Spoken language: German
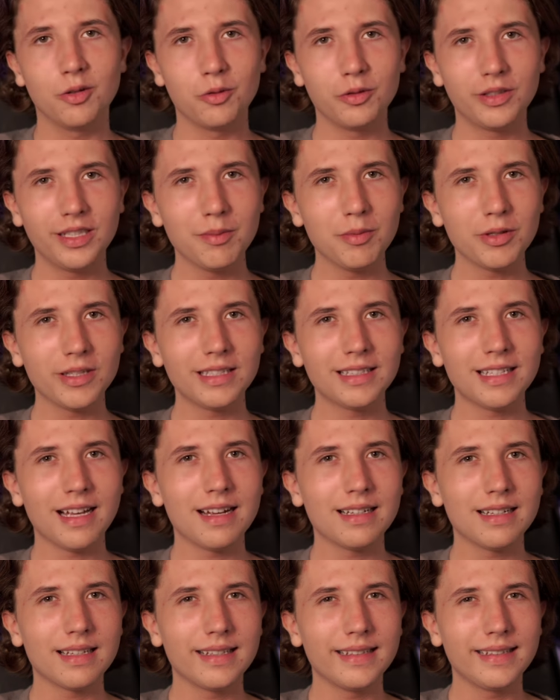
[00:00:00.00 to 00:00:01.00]
Und hier muss ich
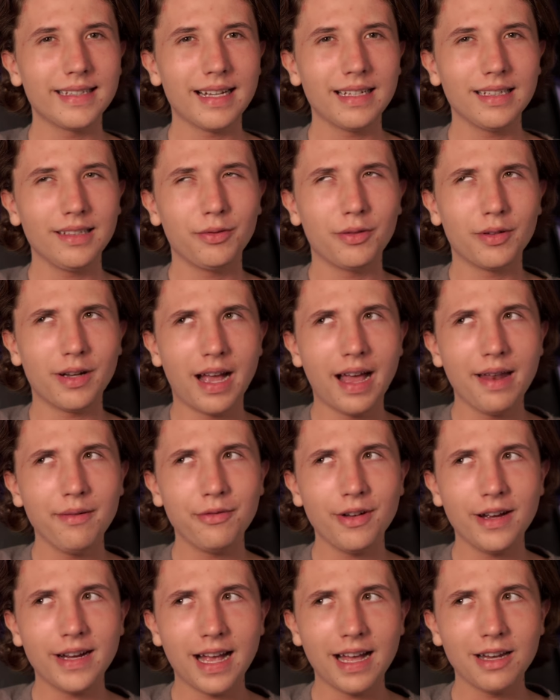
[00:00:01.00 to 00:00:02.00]
sagen, dass ich eigentlich von
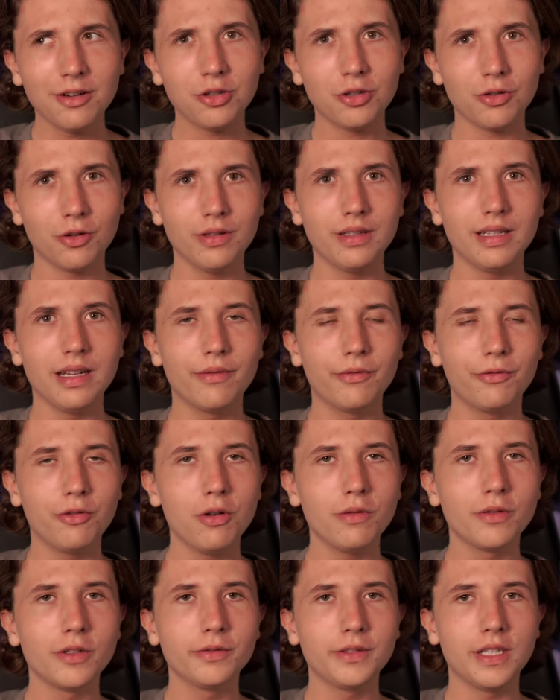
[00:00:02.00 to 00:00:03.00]
Anfang an schon den
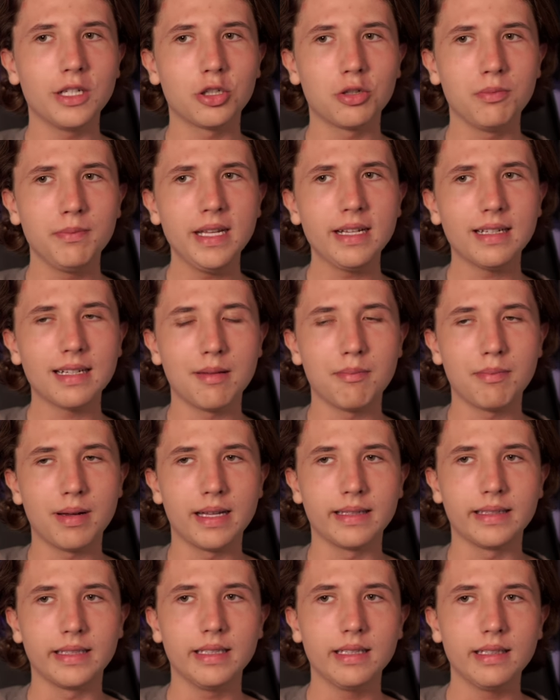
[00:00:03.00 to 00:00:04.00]
Vorwurf der
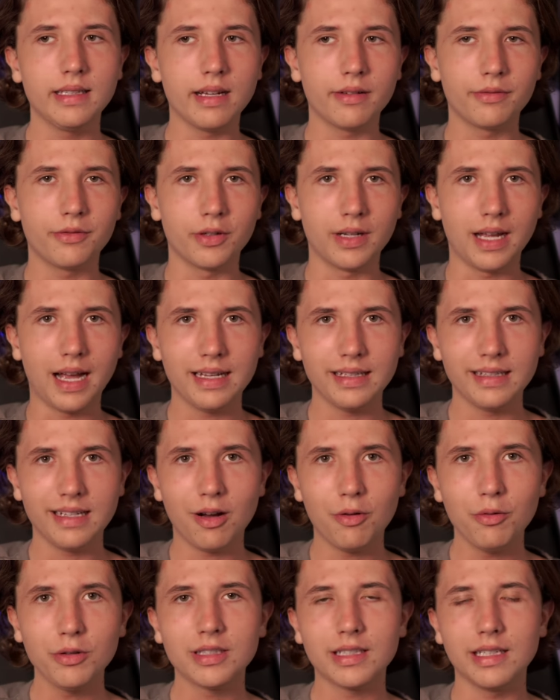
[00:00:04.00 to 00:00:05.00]
Schmierkampagne, der von
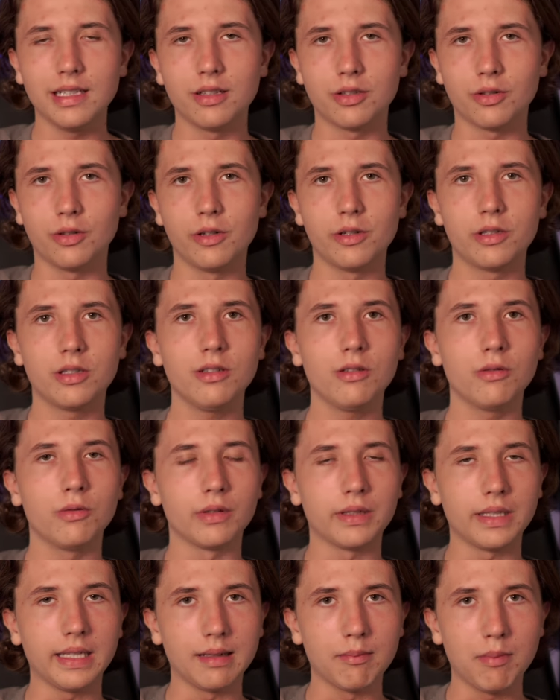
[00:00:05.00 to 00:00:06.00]
Annie ausgehen sollte
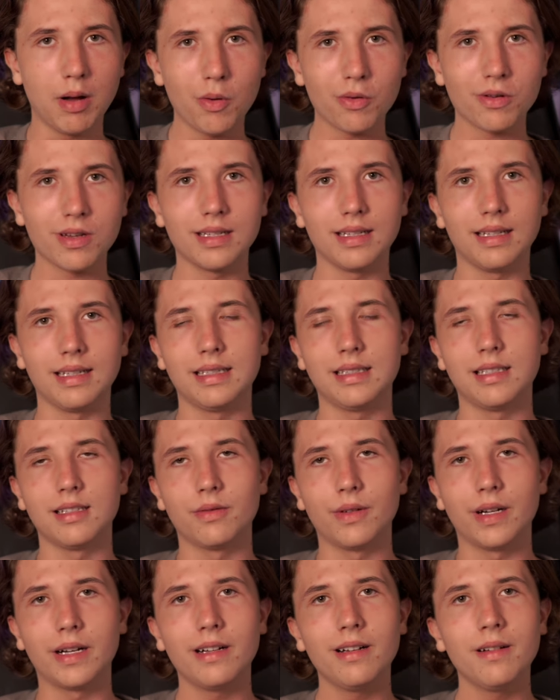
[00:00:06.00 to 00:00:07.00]
und gegen Mauki
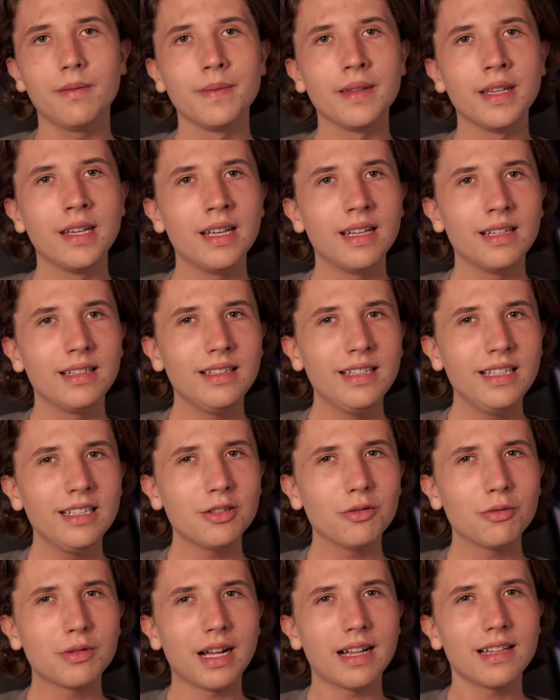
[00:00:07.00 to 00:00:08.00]
gerichtet war, nie
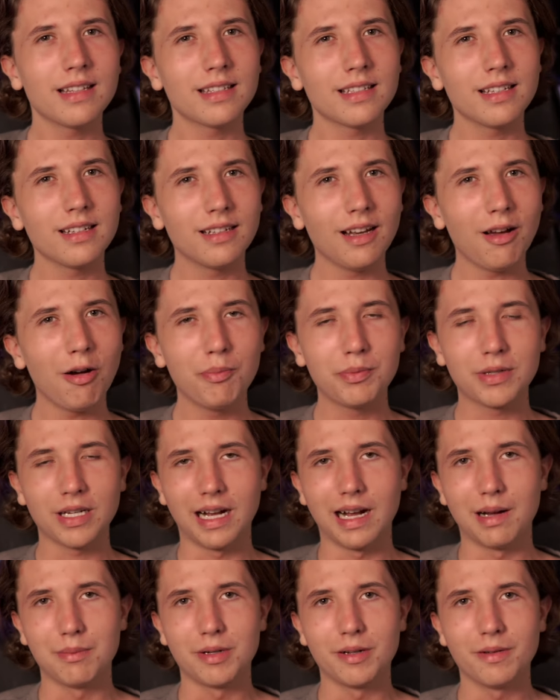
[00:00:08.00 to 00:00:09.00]
so ganz geglaubt
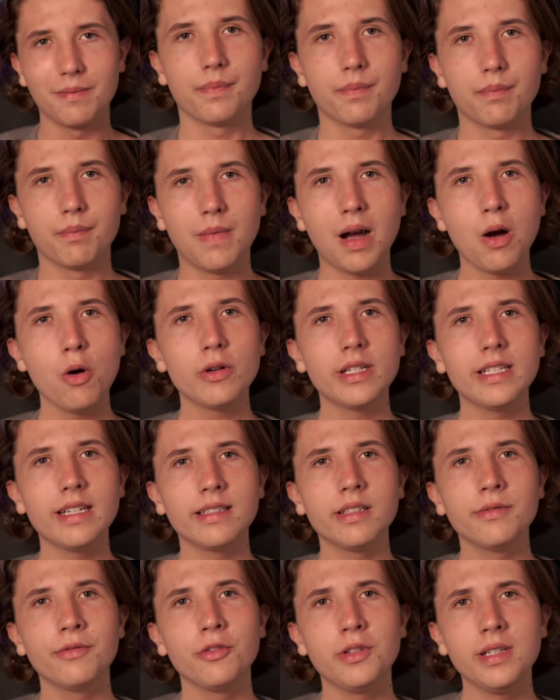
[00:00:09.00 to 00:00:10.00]
habe. Mauki
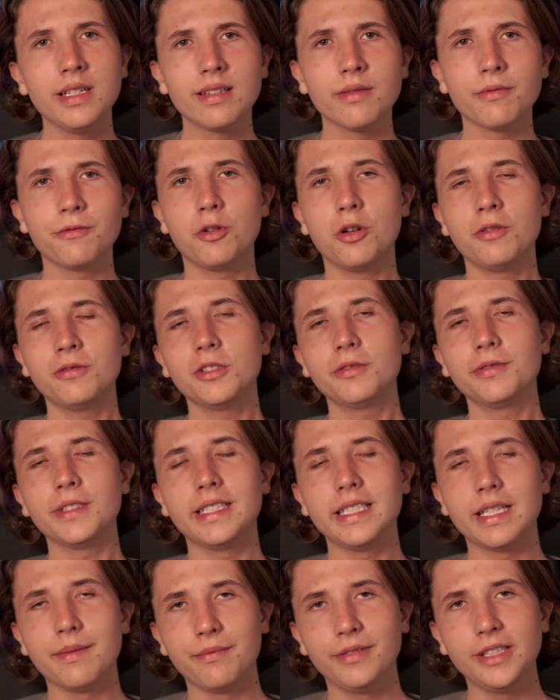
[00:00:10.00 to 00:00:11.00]
hatte für diesen Vorwurf
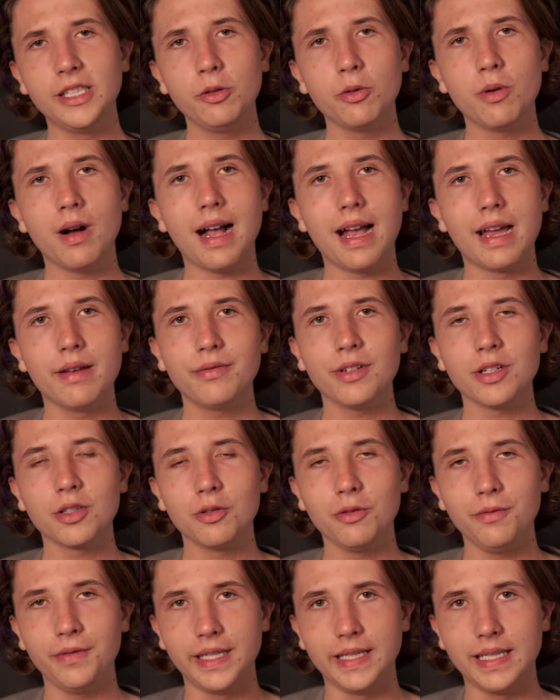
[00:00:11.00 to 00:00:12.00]
in ihrem Video einfach
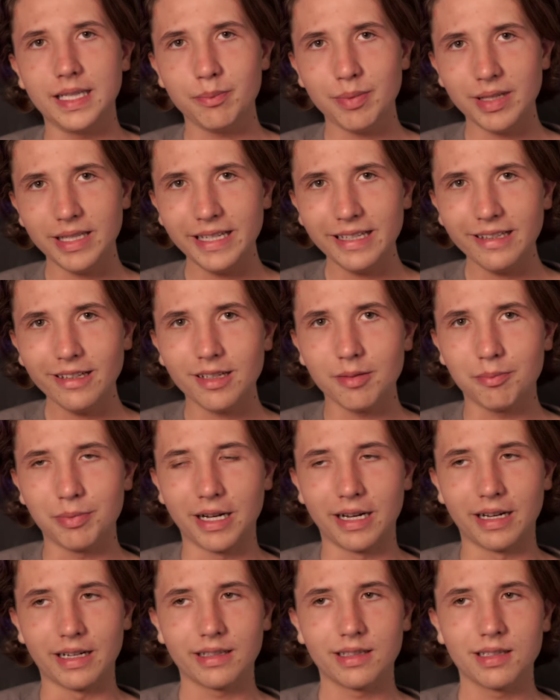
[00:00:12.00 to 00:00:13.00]
zu wenig Belege
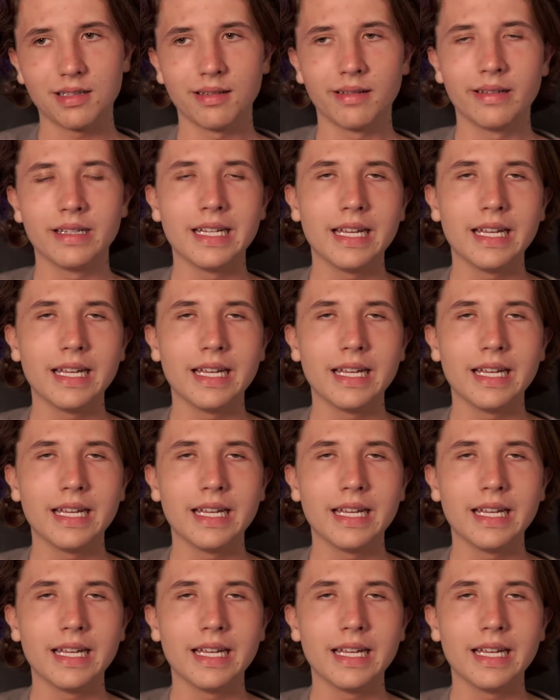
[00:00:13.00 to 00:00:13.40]
gebracht.